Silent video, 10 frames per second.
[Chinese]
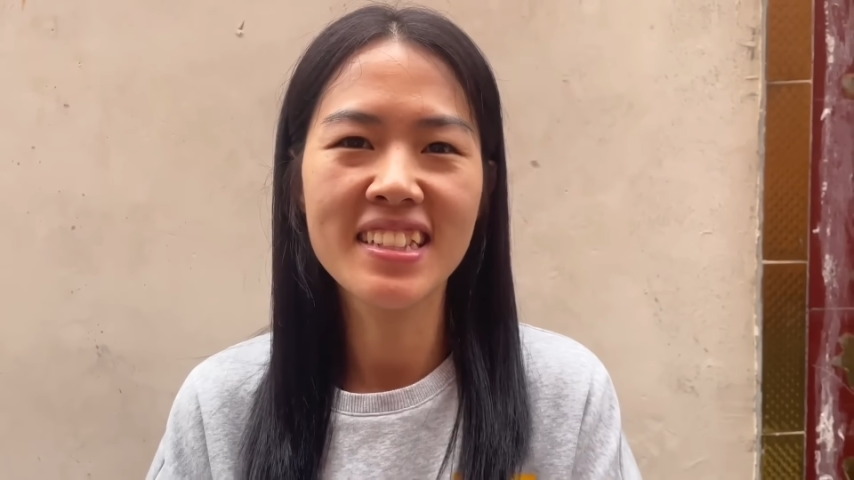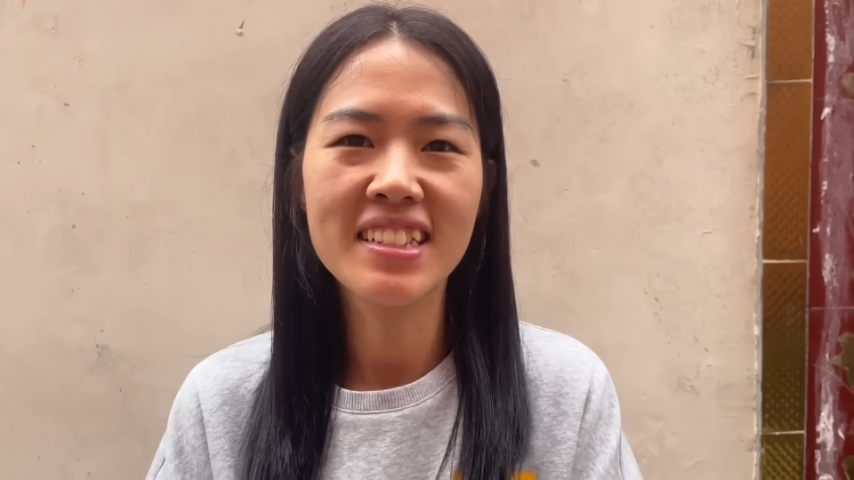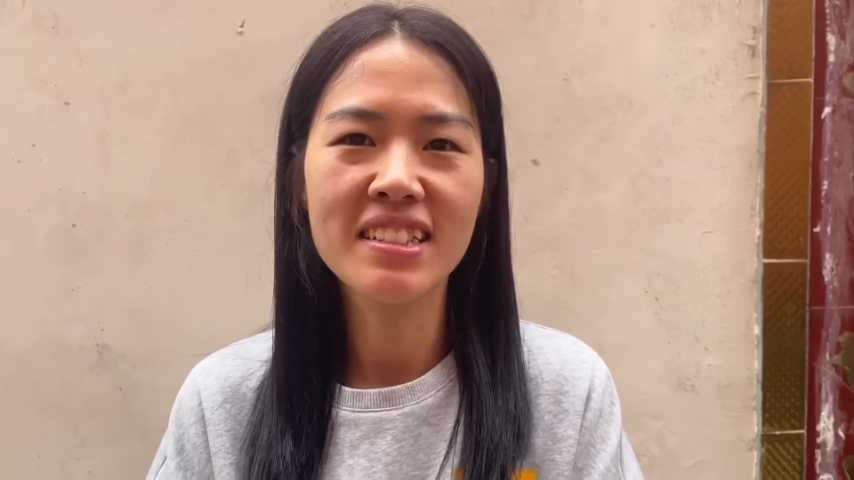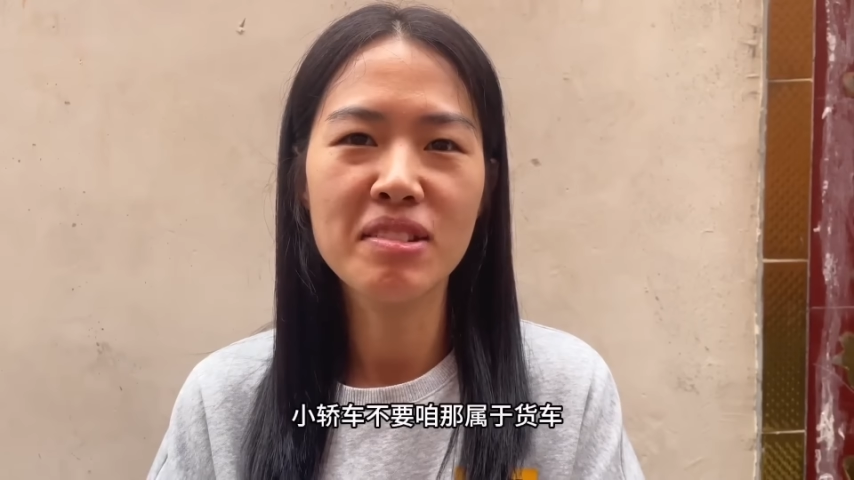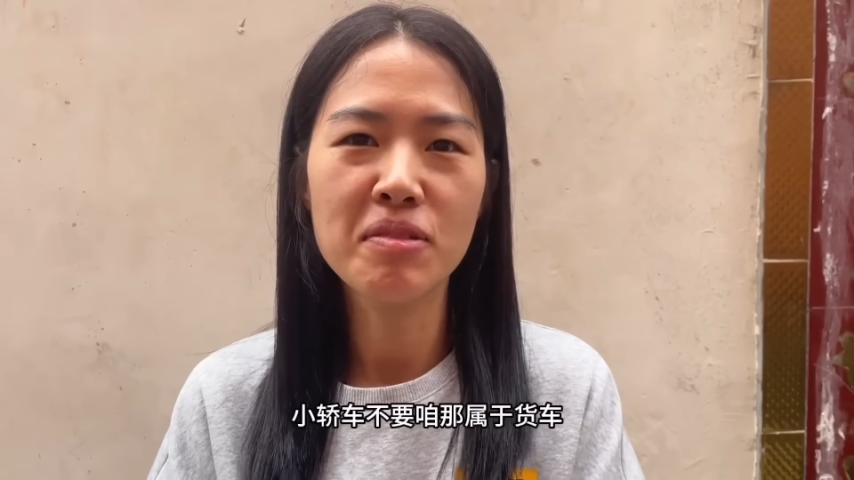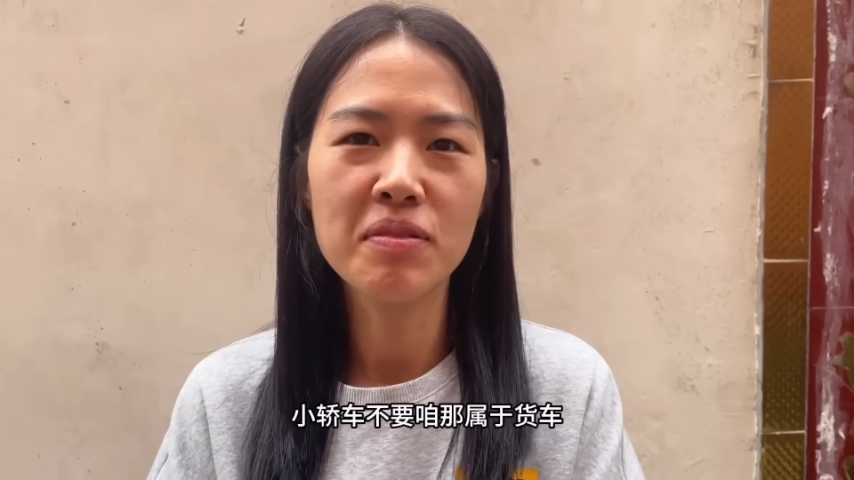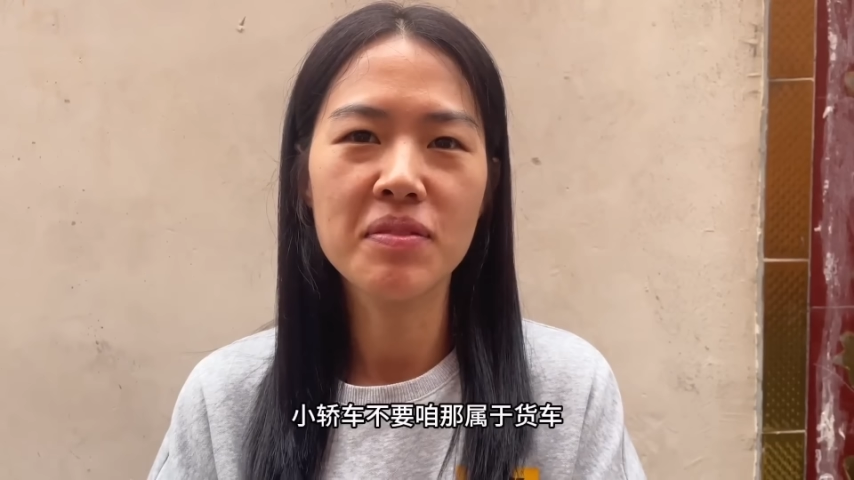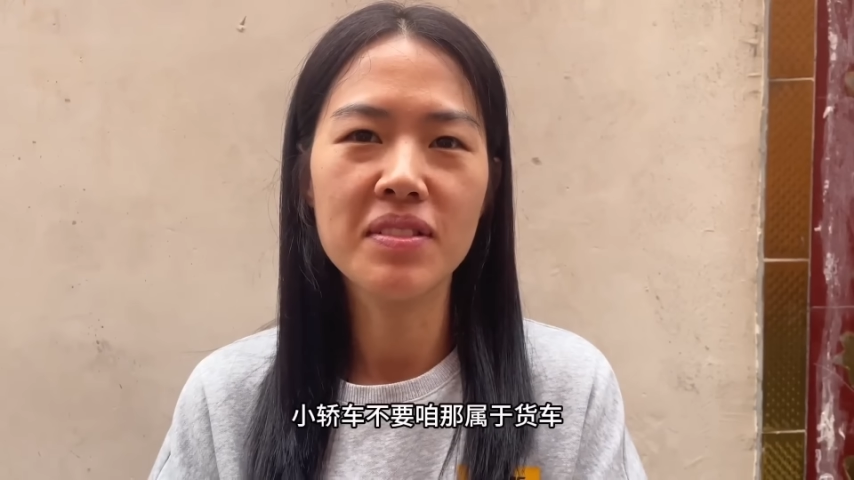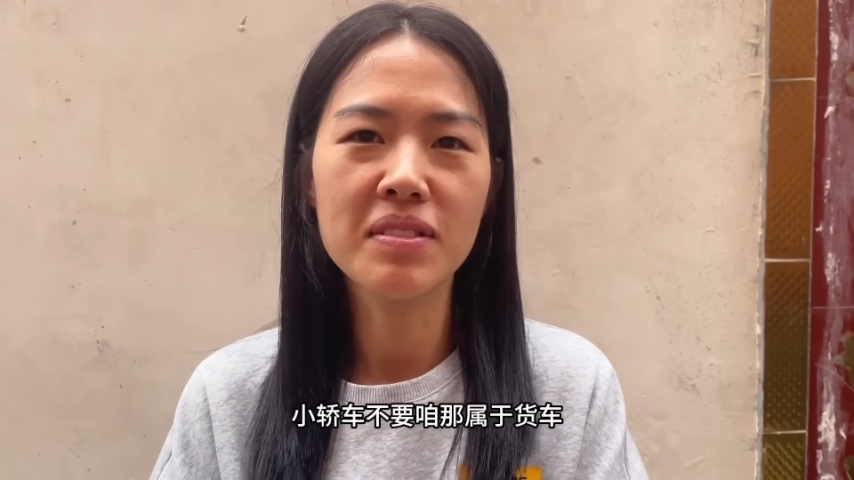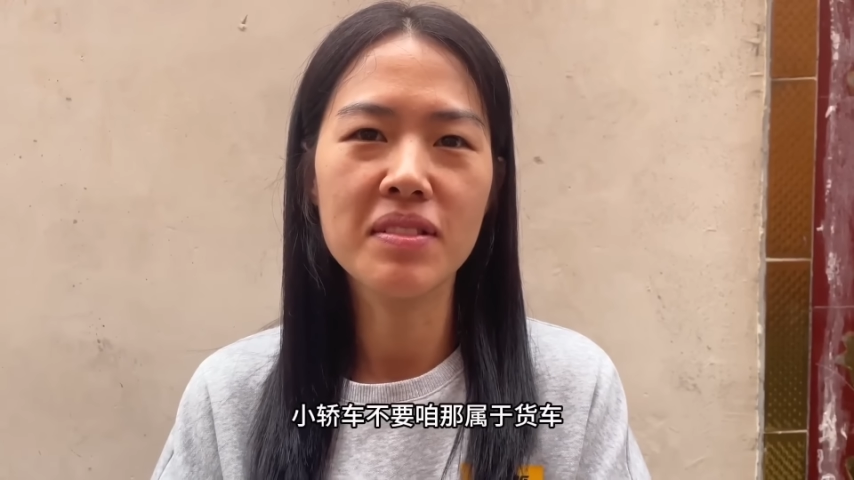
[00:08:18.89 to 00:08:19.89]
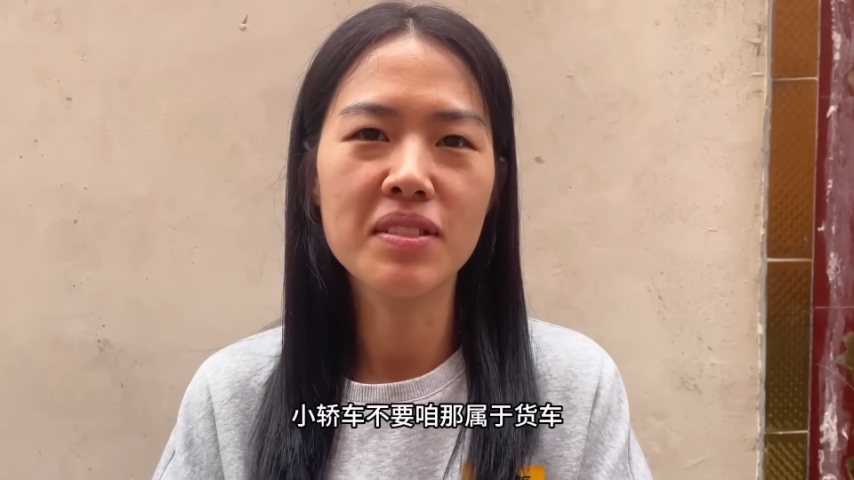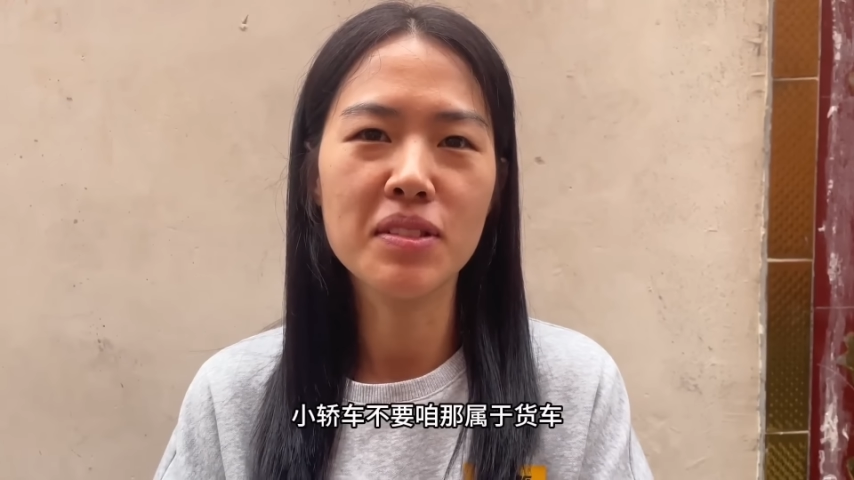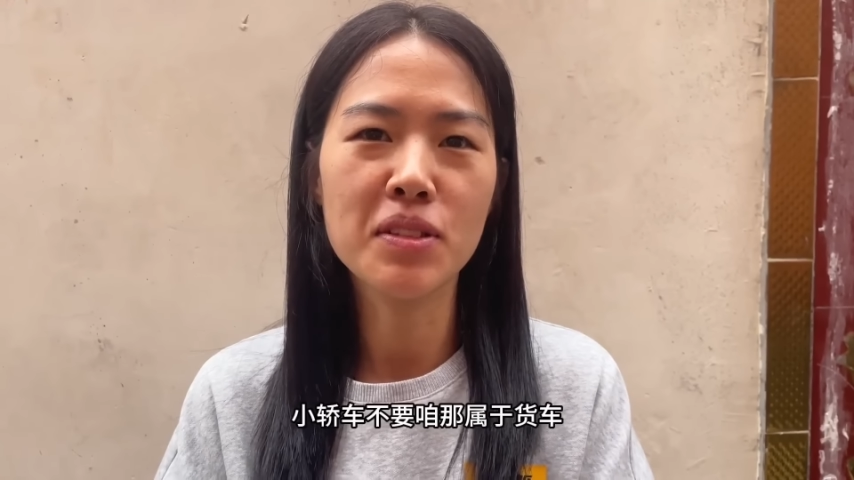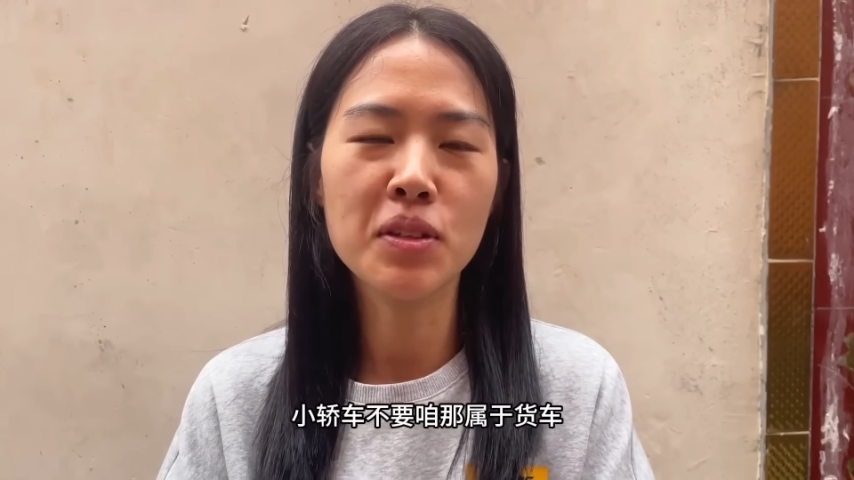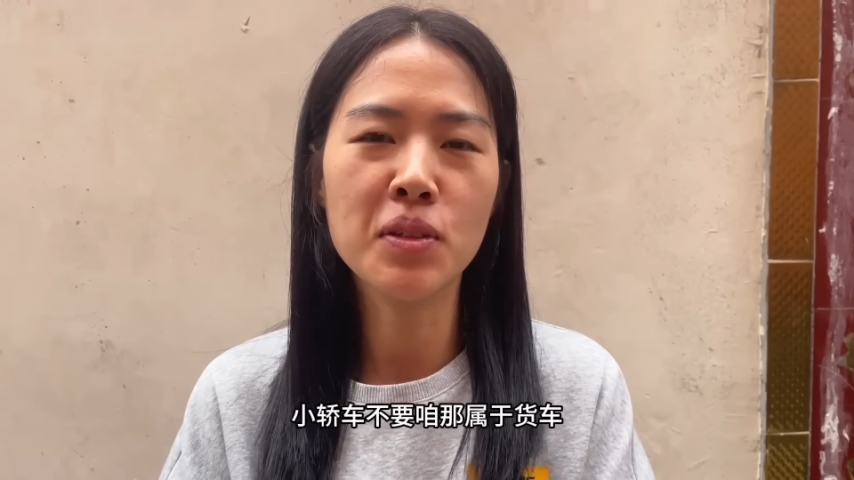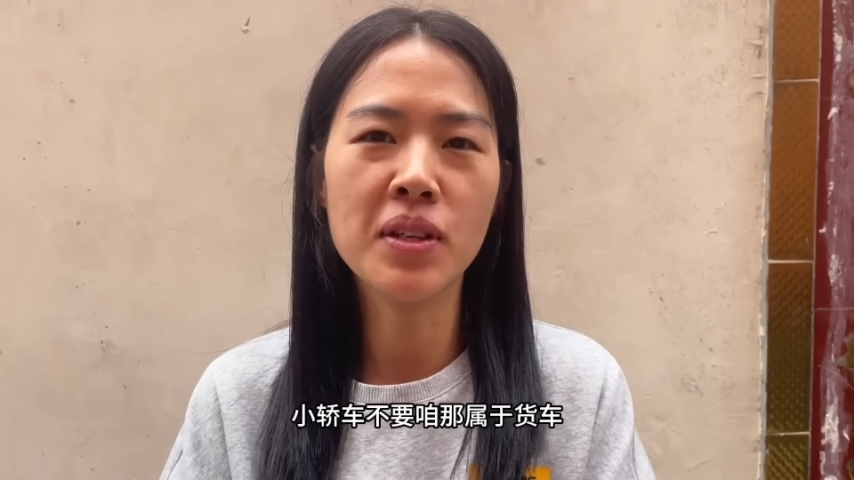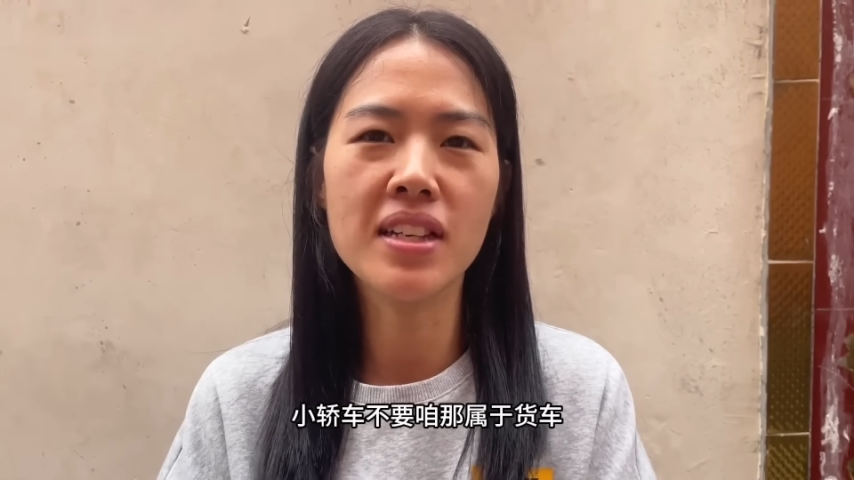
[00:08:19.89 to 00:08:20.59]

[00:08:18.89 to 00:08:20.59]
小轿车不要，咱那属于货车。